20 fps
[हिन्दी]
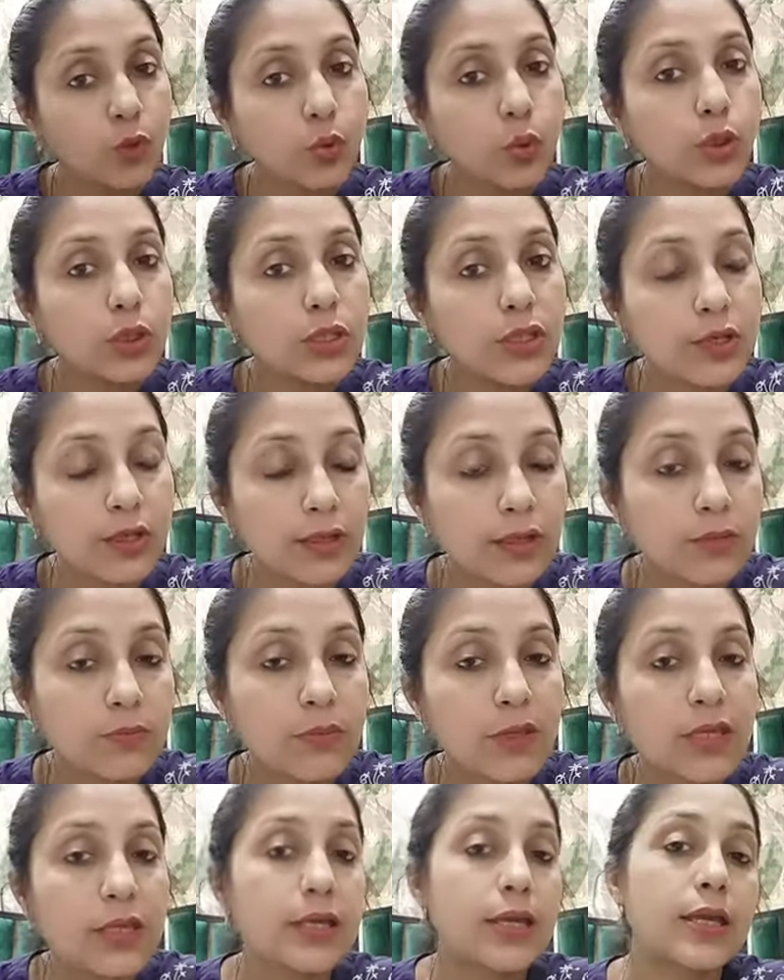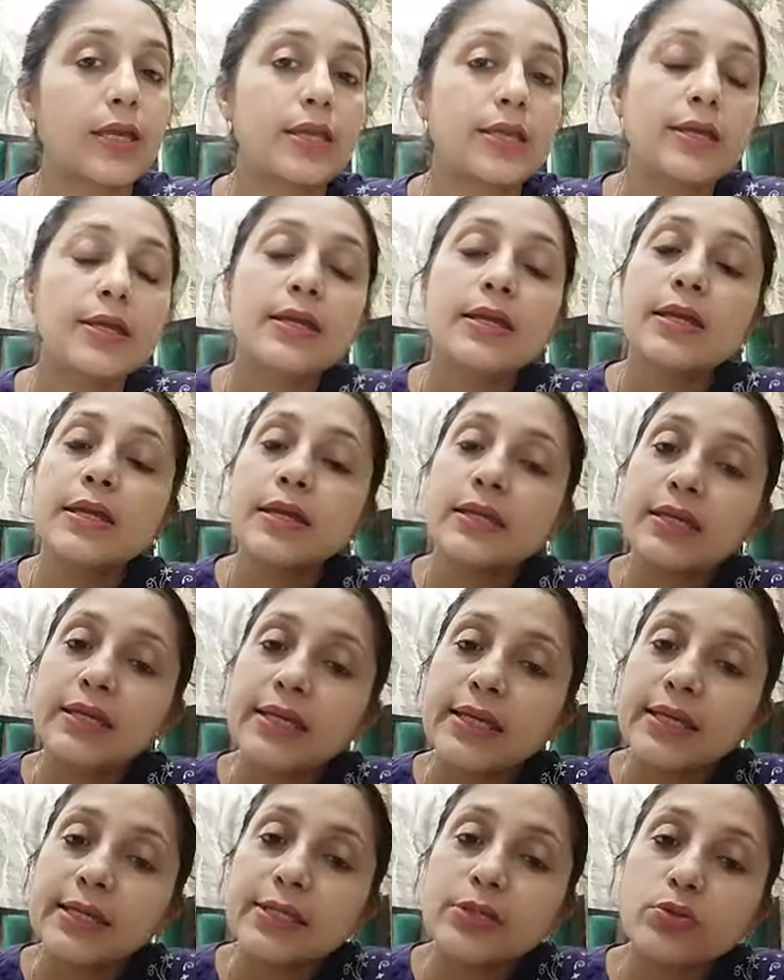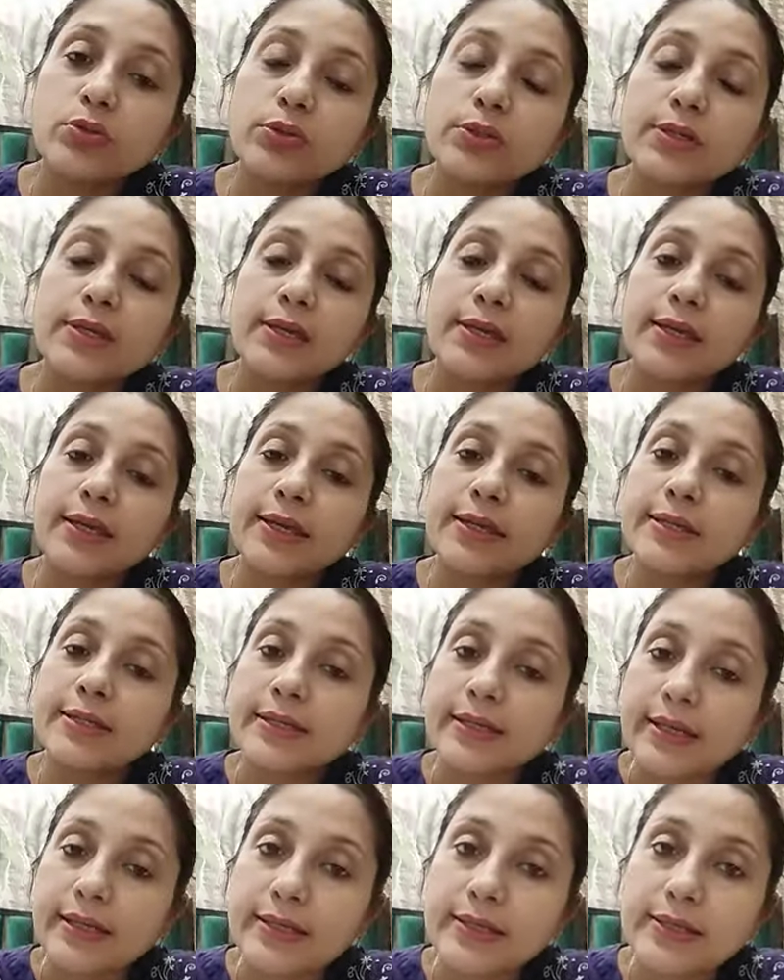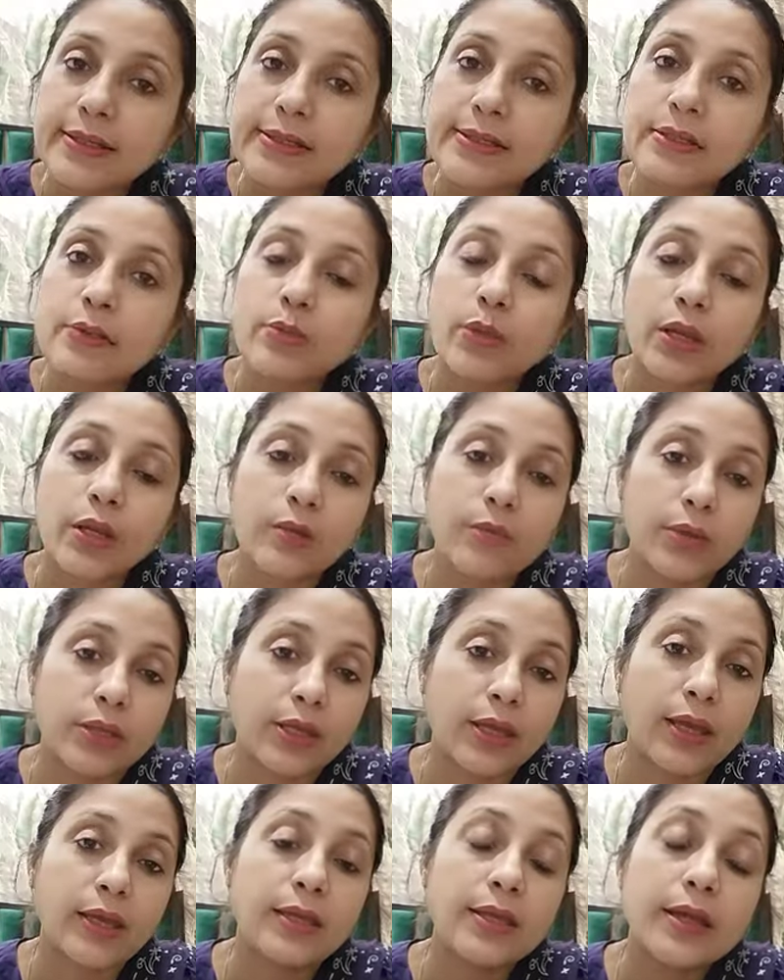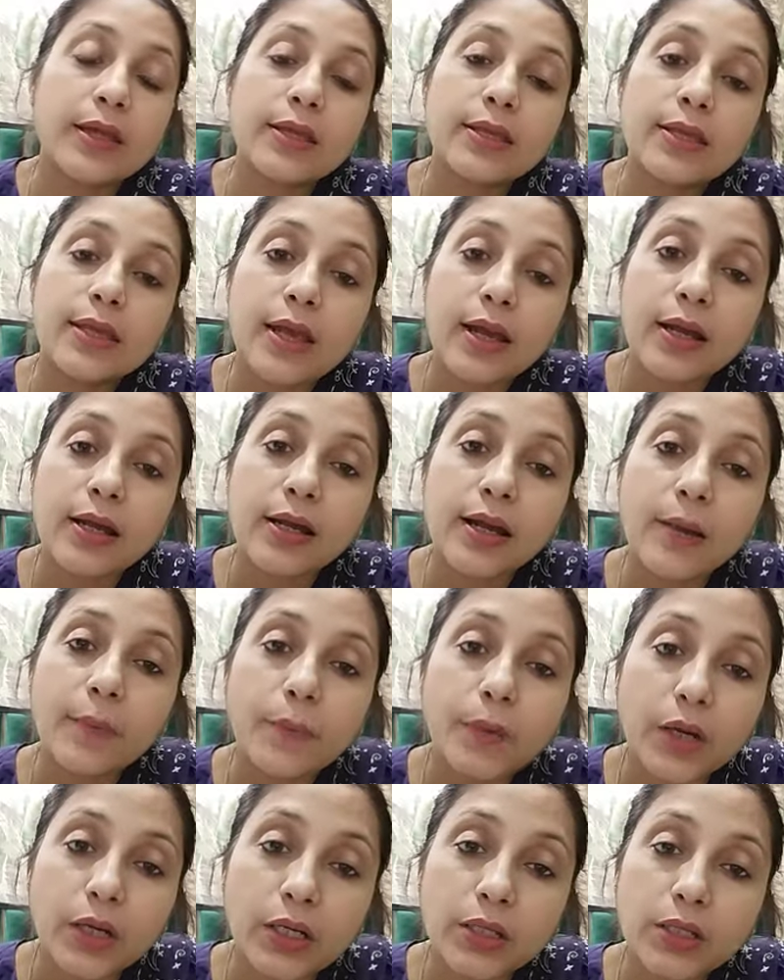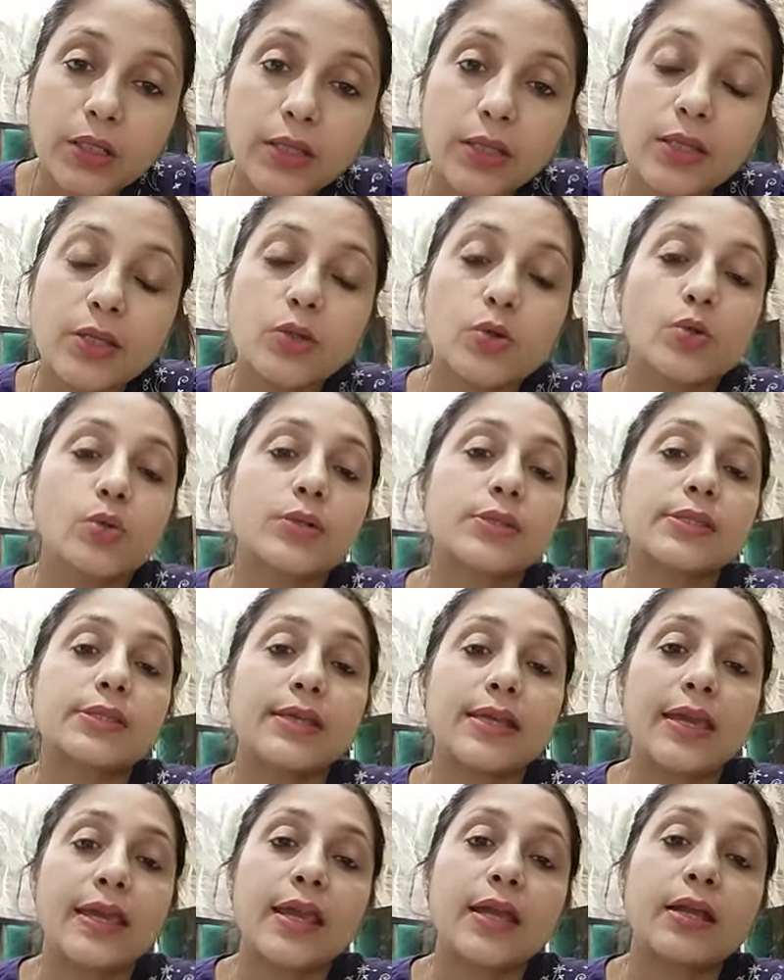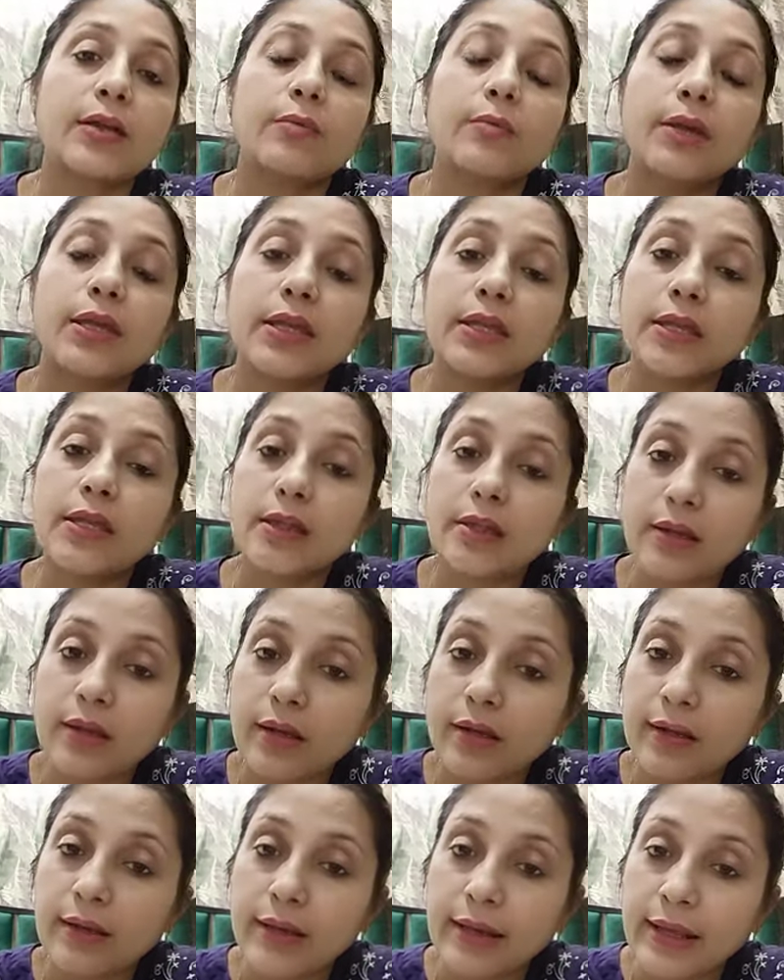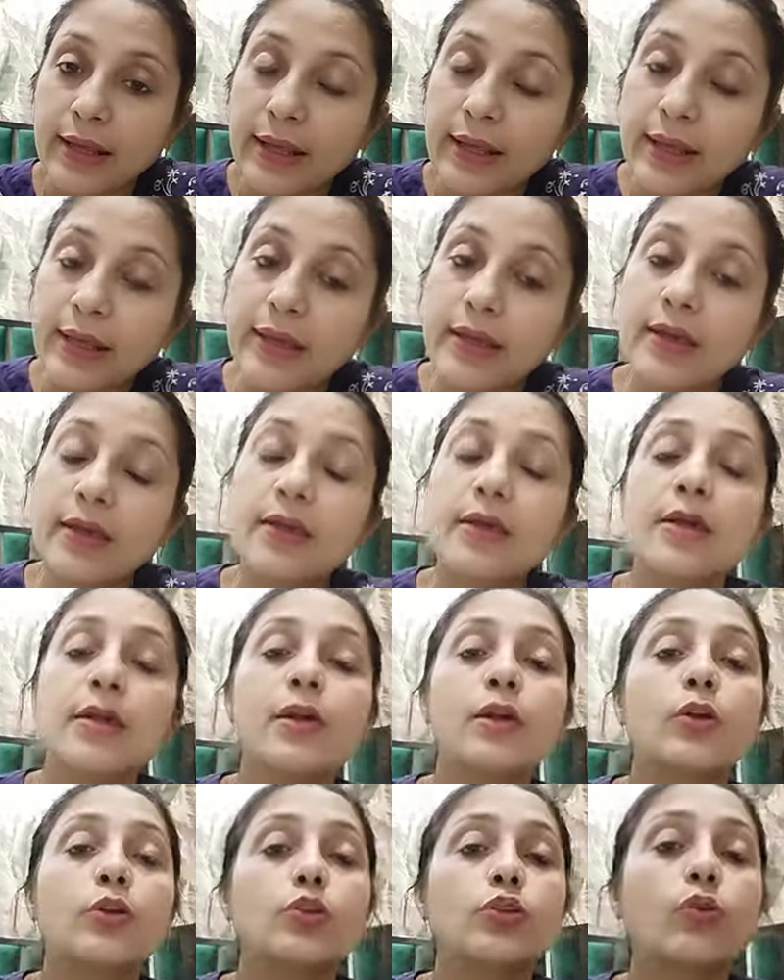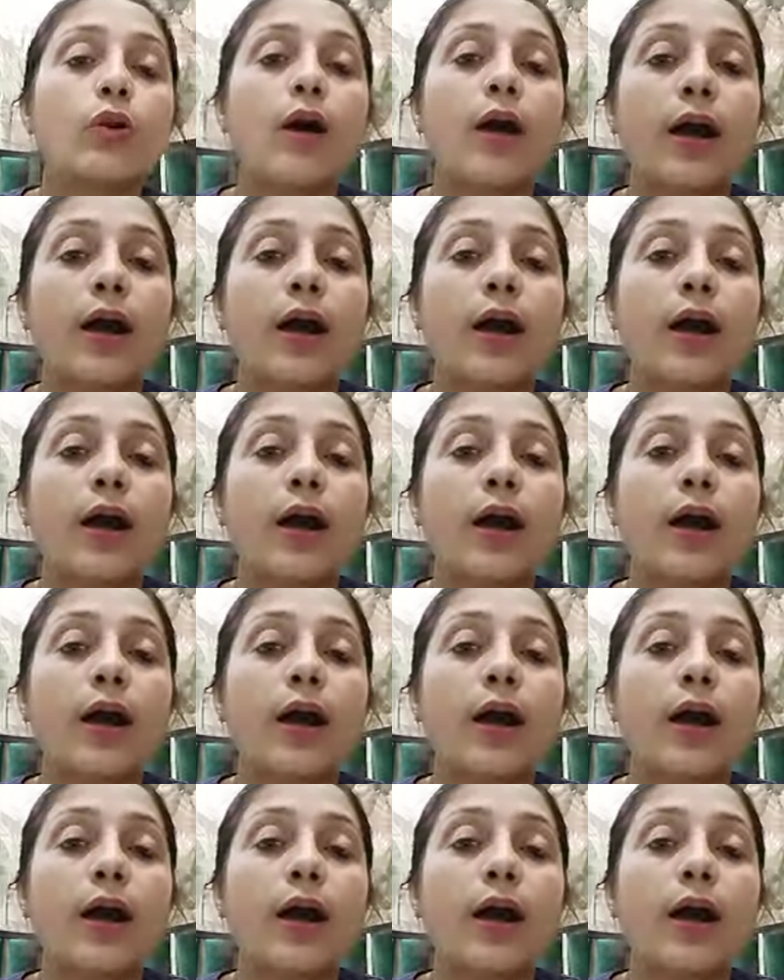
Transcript: कोई दिक्कत भी नहीं आएगी ये जो छः की छः चीज़ें मैंने बताई हैं ये अगर आप कंटिन्यूस एक महीने तक लेंगे तो